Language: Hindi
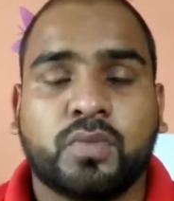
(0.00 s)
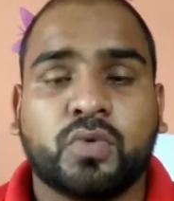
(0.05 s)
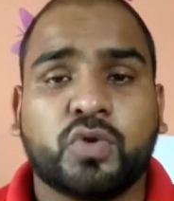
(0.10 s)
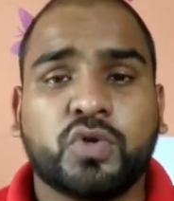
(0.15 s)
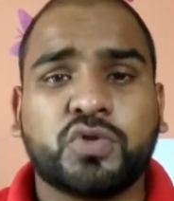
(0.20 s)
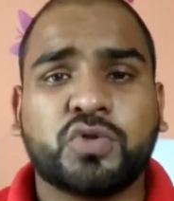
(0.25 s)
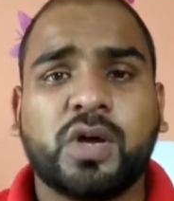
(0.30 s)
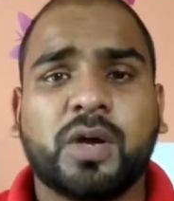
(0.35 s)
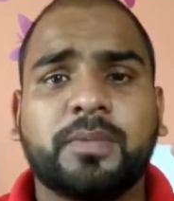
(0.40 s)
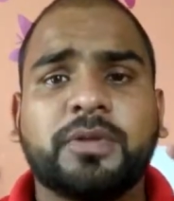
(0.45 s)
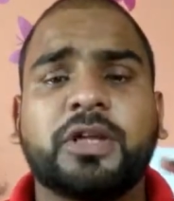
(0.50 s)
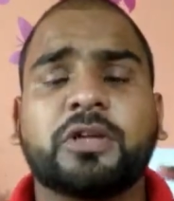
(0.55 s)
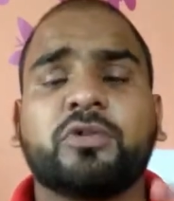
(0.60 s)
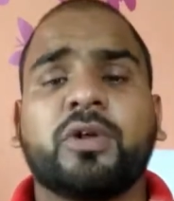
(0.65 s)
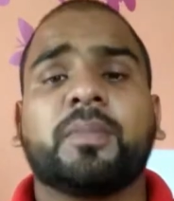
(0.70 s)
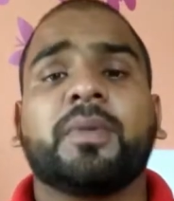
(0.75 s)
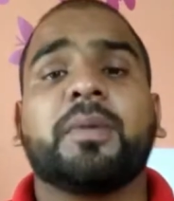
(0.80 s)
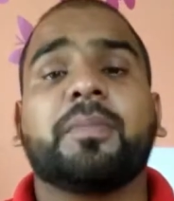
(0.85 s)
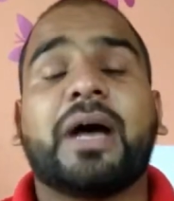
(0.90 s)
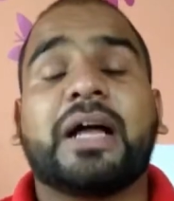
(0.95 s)
दोस्तों अभी तक तो
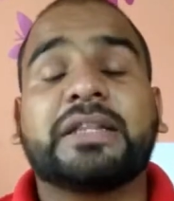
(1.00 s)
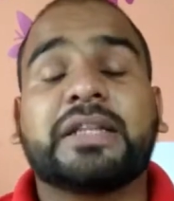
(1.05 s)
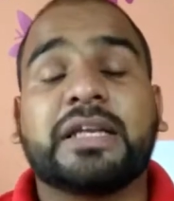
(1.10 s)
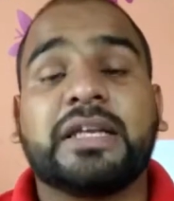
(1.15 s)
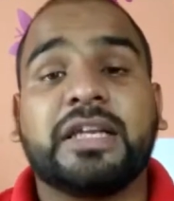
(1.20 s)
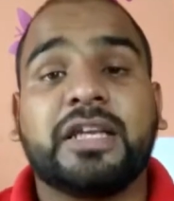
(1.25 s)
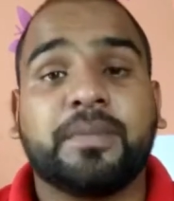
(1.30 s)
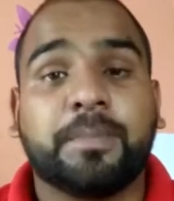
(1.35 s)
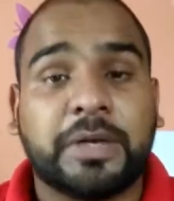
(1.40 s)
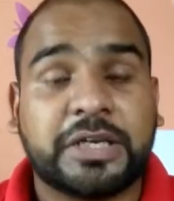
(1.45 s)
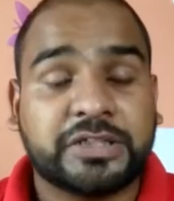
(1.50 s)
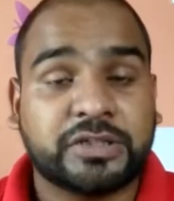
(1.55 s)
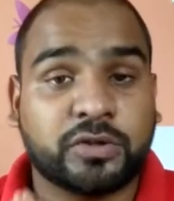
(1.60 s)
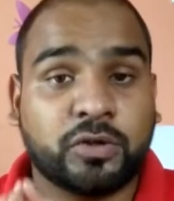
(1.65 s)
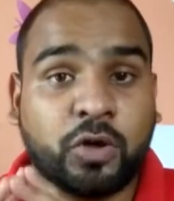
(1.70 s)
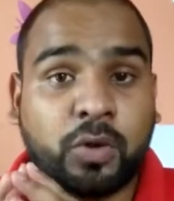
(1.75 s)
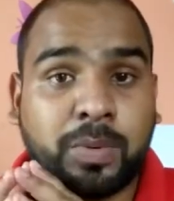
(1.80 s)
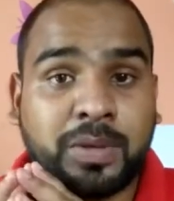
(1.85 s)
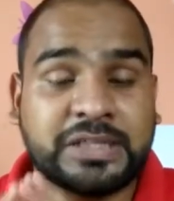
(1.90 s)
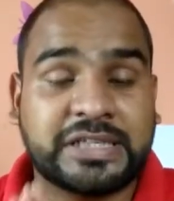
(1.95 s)
हमने बात कर ली कि फेस
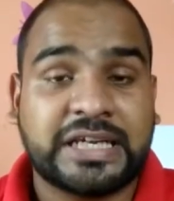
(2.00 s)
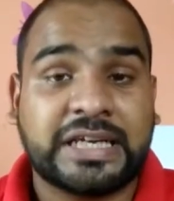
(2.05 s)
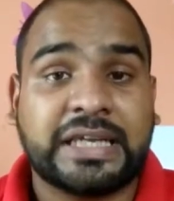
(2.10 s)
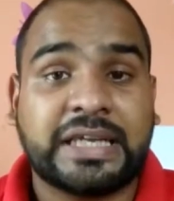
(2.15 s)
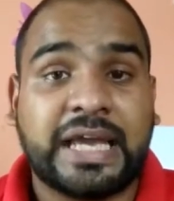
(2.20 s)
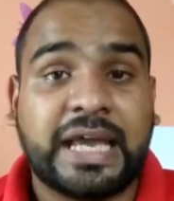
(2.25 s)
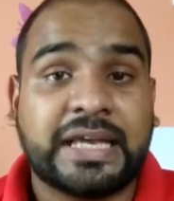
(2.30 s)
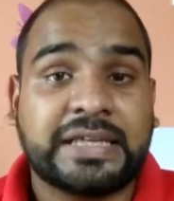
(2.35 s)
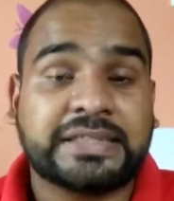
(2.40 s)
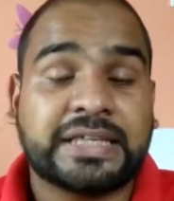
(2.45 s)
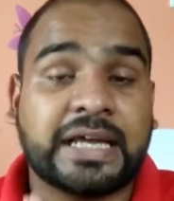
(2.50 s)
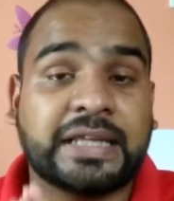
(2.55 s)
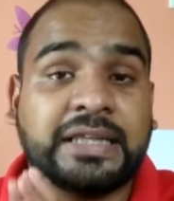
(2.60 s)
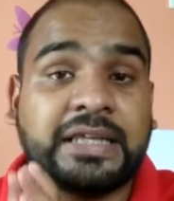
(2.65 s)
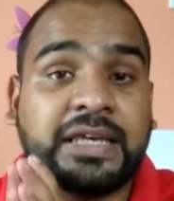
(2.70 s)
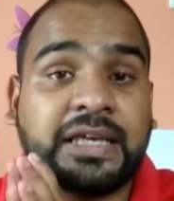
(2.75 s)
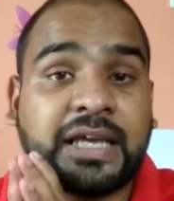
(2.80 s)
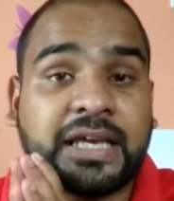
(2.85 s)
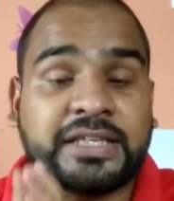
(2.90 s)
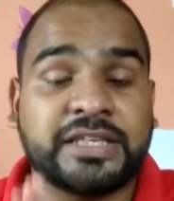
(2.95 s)
अनलॉक फीचर क्या है साथ
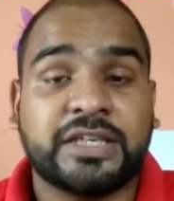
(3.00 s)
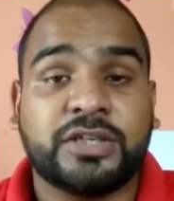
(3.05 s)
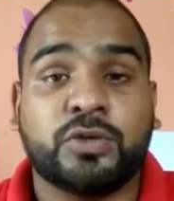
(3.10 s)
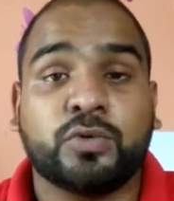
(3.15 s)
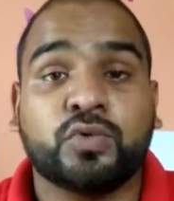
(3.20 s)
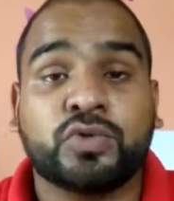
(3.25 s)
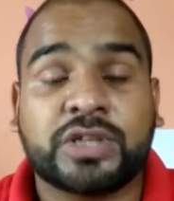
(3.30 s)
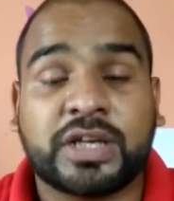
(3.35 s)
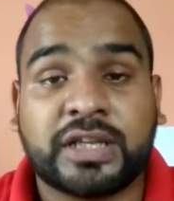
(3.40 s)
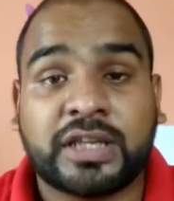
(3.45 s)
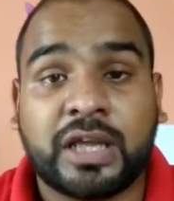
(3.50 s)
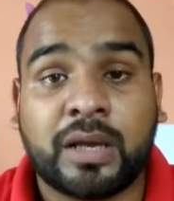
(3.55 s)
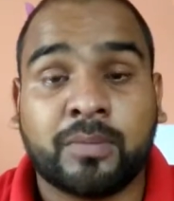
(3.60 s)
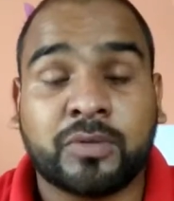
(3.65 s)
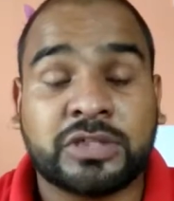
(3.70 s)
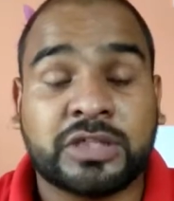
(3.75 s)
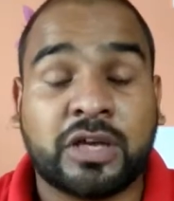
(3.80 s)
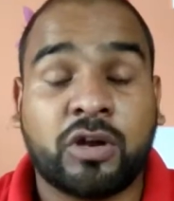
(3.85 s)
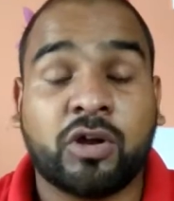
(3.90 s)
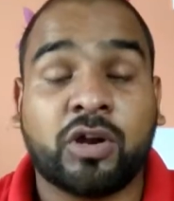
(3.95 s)
ही कैसे यूज करते हैं हम
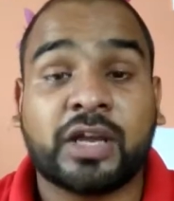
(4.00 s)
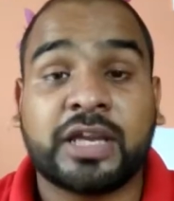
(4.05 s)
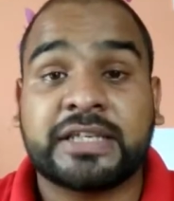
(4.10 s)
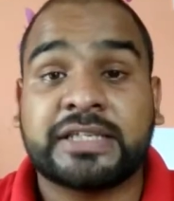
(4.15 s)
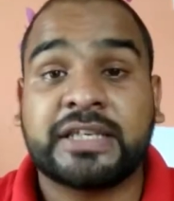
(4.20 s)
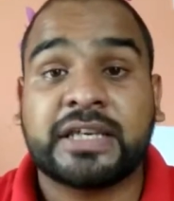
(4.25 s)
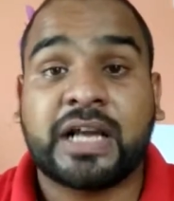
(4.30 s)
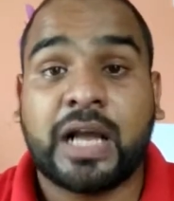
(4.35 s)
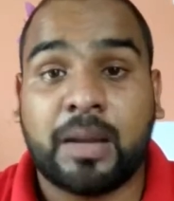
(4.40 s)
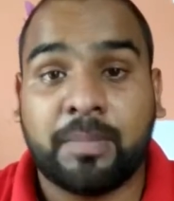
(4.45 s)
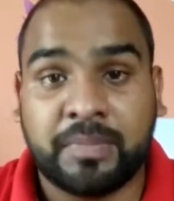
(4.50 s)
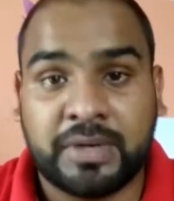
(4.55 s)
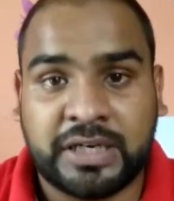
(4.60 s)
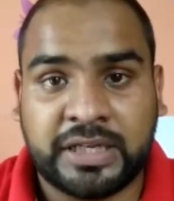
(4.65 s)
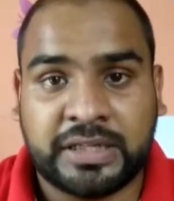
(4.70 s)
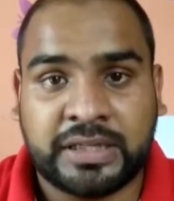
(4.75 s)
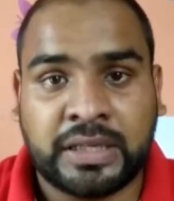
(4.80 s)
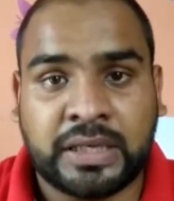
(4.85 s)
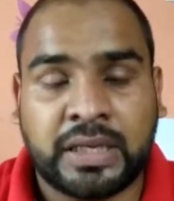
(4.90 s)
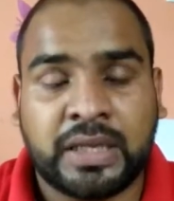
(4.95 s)
इसे और कैसे काम में
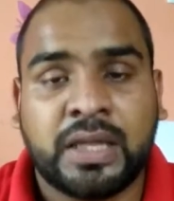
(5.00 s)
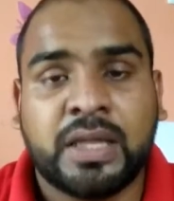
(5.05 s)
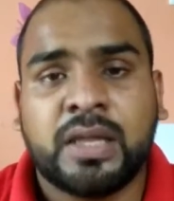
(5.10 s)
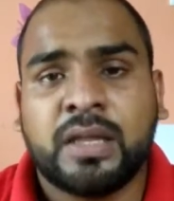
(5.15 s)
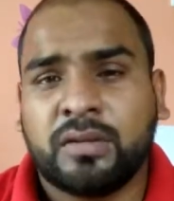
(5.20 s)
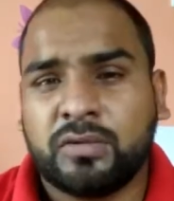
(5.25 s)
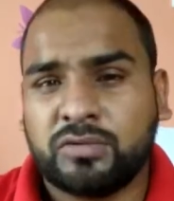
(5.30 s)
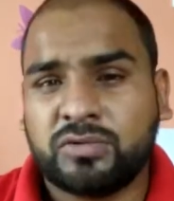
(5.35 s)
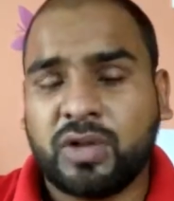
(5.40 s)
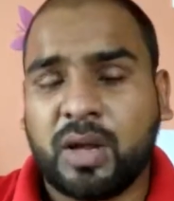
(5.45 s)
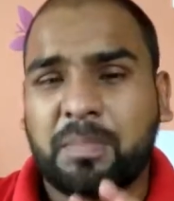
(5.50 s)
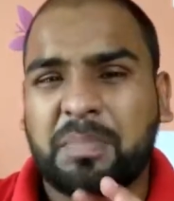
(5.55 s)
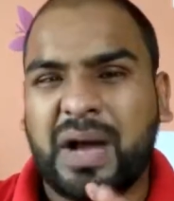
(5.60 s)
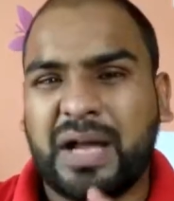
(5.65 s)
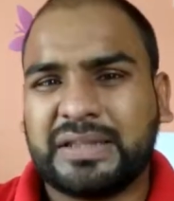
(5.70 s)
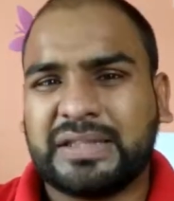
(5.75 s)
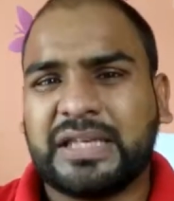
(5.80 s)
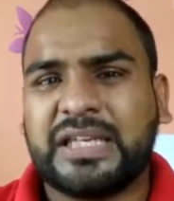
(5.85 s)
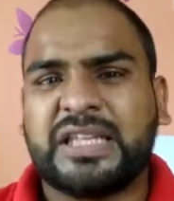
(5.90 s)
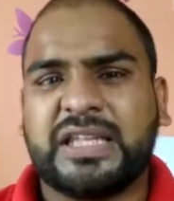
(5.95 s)
लेते हैं दोस्तों आप
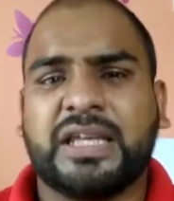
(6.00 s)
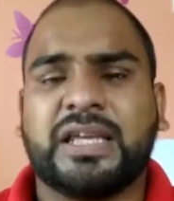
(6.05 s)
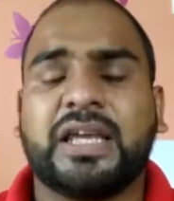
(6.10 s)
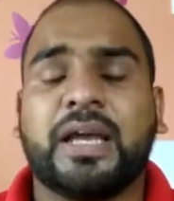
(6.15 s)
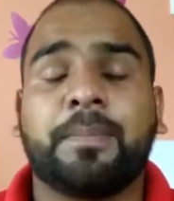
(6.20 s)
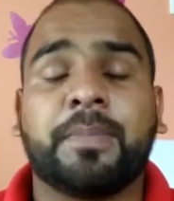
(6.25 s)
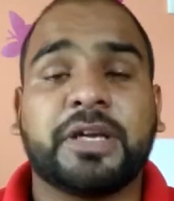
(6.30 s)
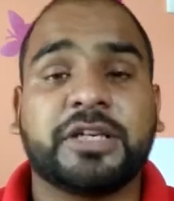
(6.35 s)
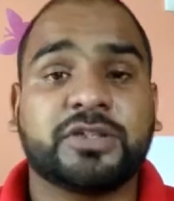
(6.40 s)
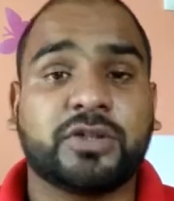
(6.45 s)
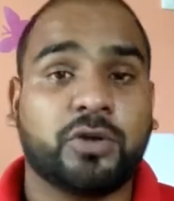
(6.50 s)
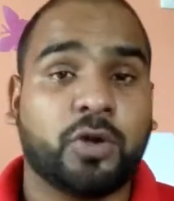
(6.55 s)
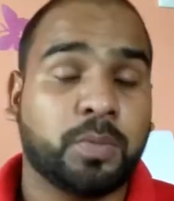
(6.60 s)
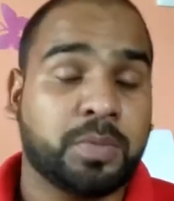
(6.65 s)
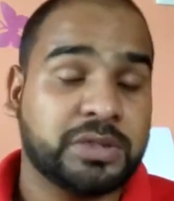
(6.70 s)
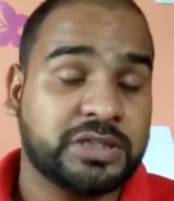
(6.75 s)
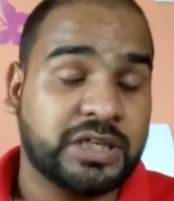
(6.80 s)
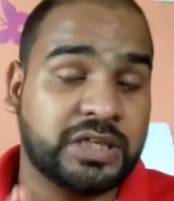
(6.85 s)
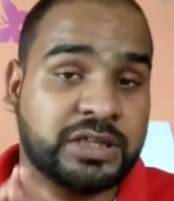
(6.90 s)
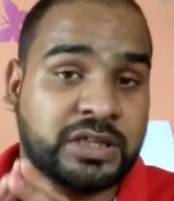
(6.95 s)
बात कर लेते हैं क्या फेस अनलॉक
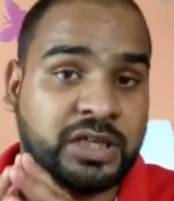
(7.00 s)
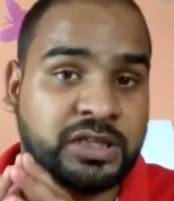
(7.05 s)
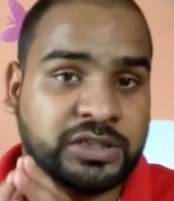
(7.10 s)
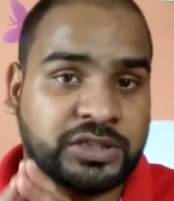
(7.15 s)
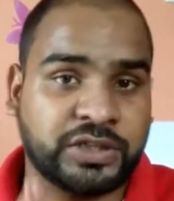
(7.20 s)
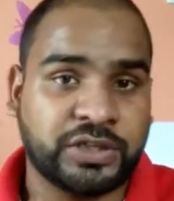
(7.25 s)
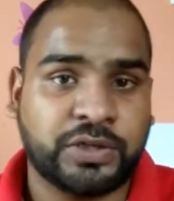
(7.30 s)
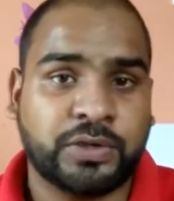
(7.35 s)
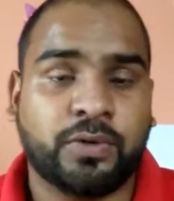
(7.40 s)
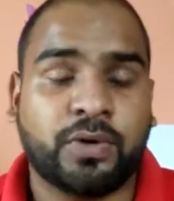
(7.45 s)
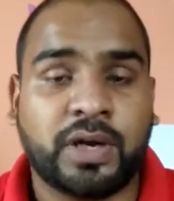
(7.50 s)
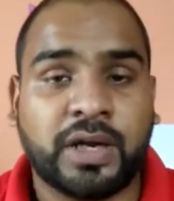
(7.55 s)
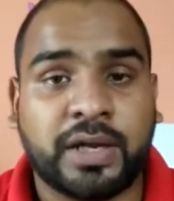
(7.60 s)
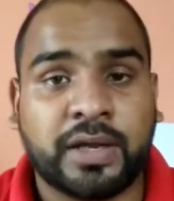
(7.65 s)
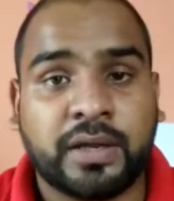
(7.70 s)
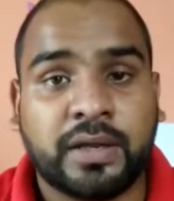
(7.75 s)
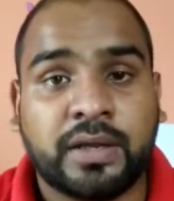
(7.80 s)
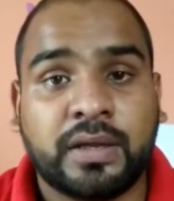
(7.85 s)
फीचर इतना सिक्योर है